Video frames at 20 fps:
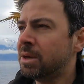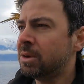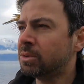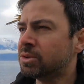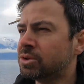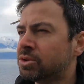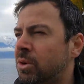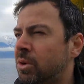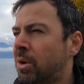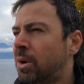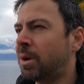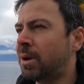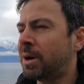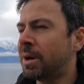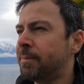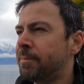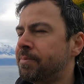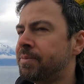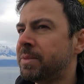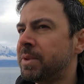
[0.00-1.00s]
Eu
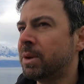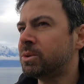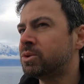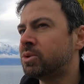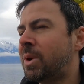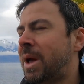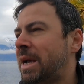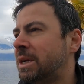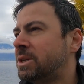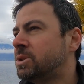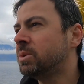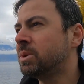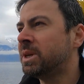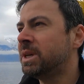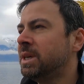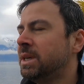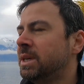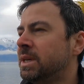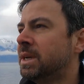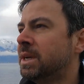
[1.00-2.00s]
só, eu só acho
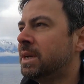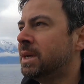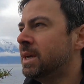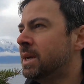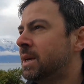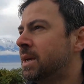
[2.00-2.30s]
que